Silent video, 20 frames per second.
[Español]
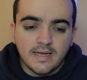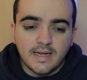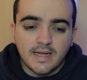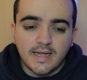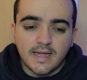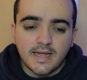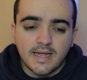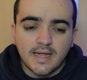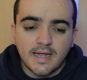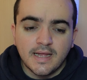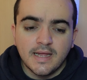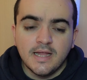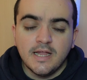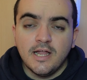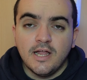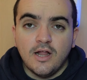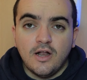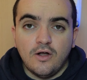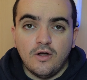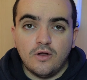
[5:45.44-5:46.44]
Eh,
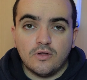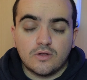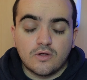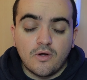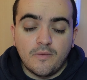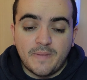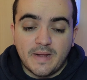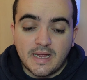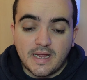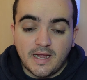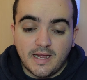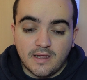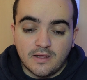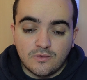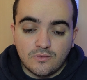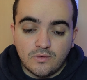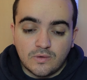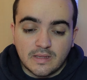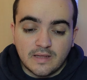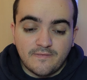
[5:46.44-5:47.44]
Lot
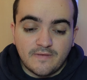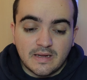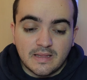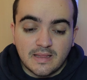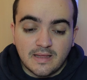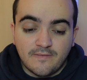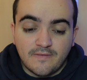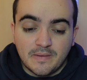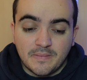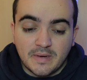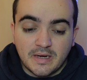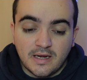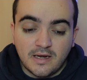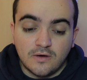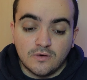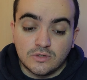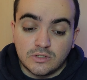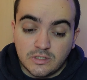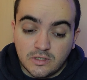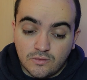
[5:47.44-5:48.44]
Tour de Francia
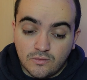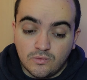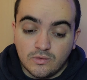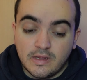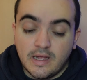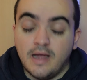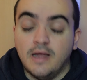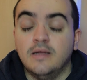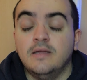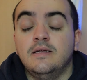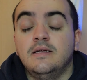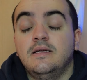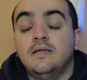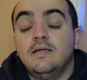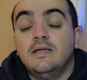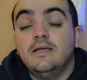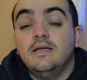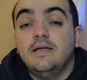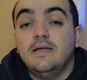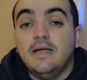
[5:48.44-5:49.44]
femenino, segunda
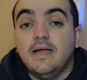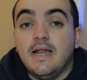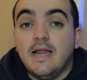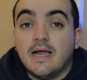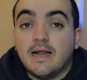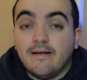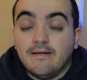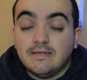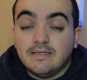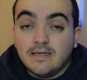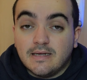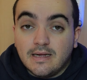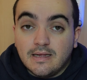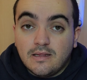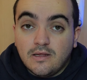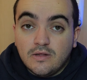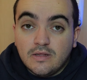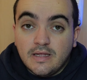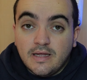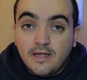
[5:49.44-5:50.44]
en la
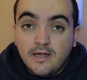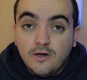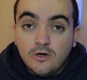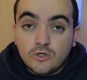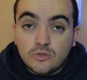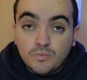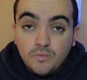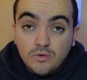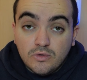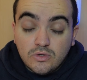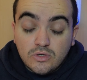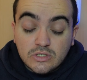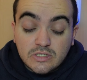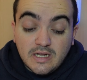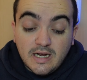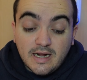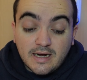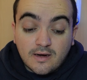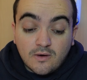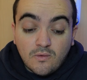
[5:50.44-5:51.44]
clasificación de los puntos
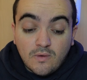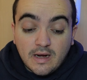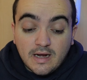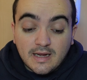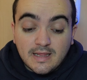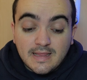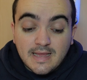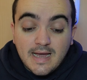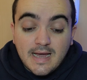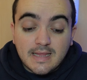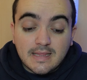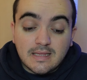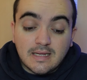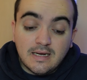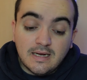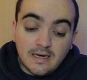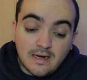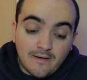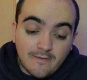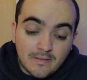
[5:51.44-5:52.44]
de la regularidad,
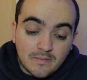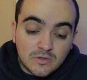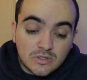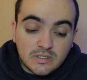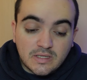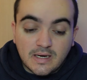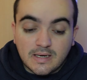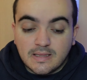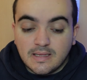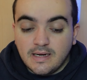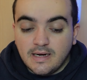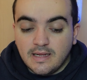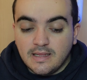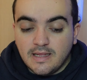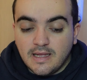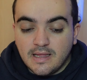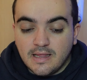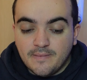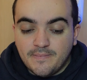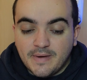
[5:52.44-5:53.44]
la vimos tercera
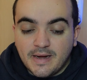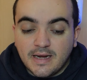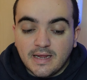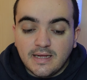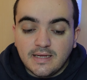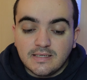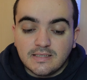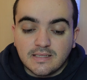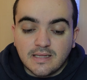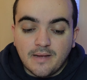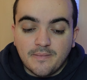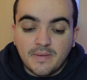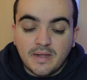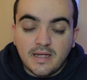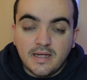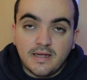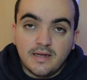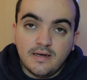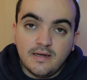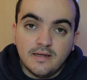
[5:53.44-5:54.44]
el día de París
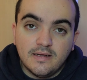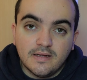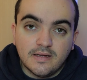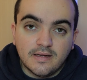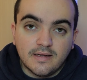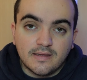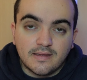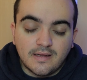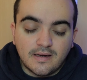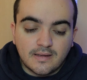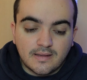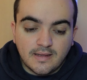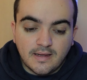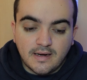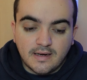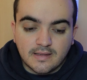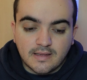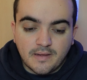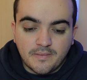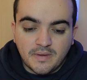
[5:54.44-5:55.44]
también, eh,
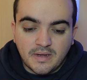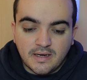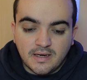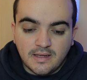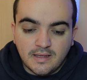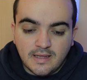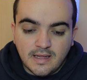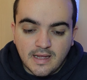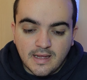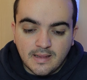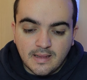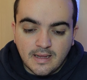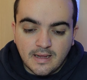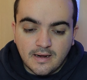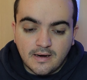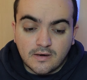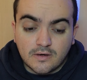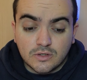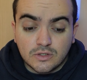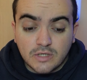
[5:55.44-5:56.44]
tercera también el día
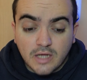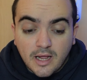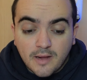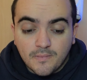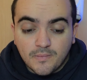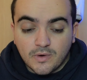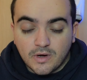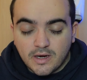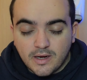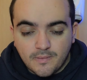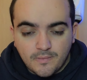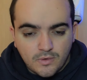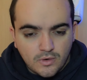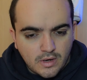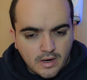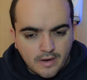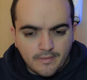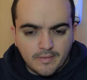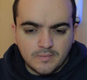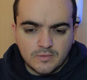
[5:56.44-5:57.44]
de Rosein, por
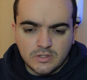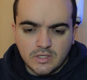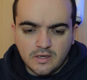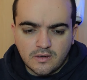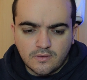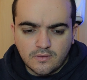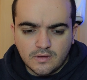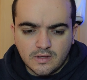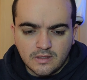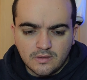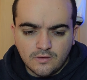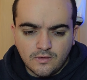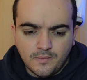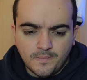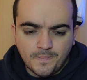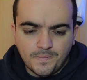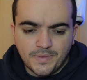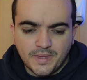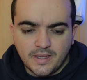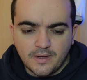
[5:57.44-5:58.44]
ejemplo, la vimos ahí
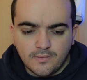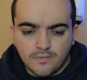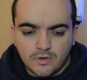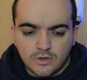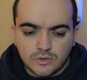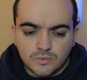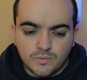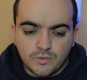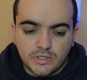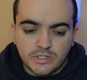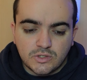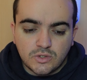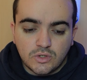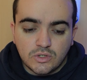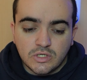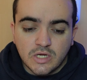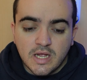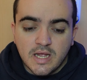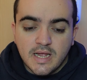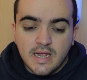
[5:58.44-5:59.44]
rozando de buenos
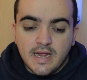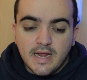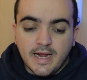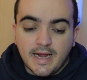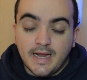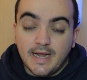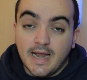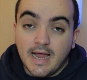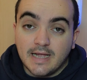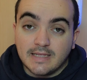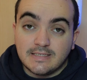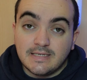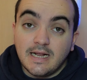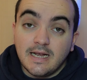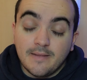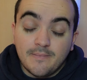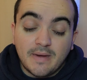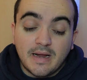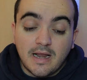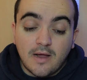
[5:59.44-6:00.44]
puestos. En la
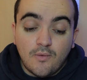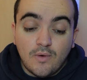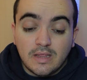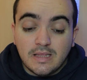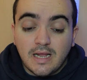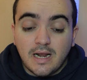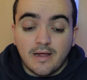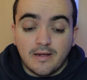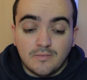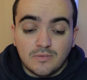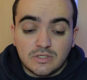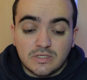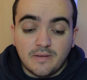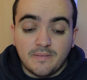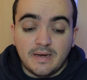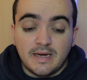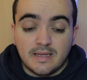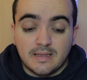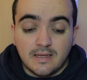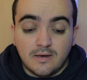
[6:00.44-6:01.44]
Challenge y la Vuelta la vimos
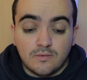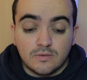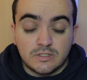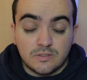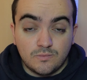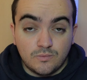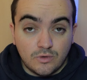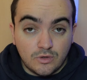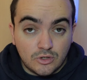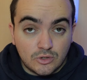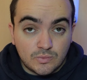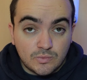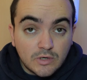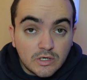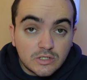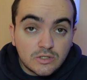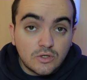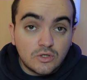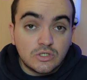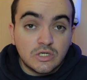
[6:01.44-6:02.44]
también hacer pues, buenos
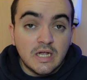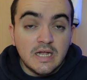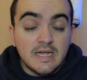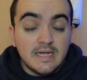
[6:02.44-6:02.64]
puestos,